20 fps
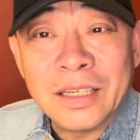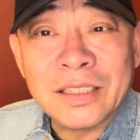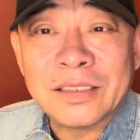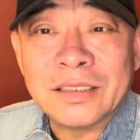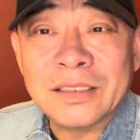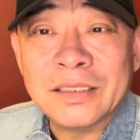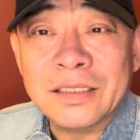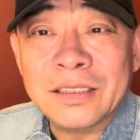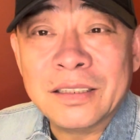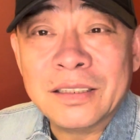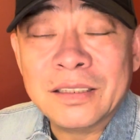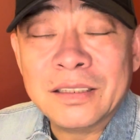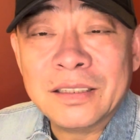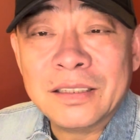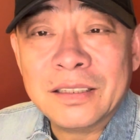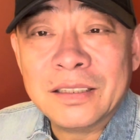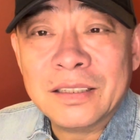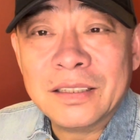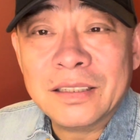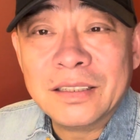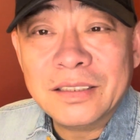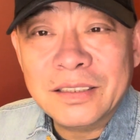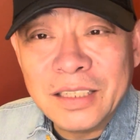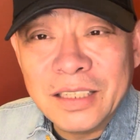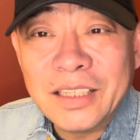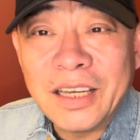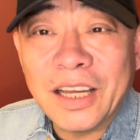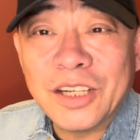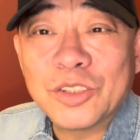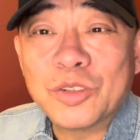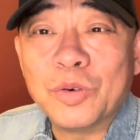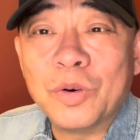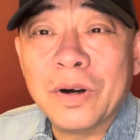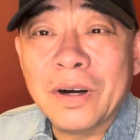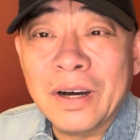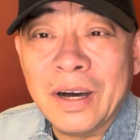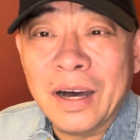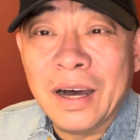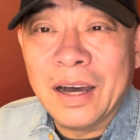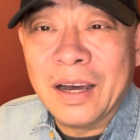是应该说
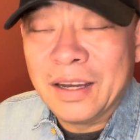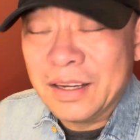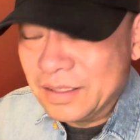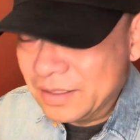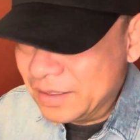啊，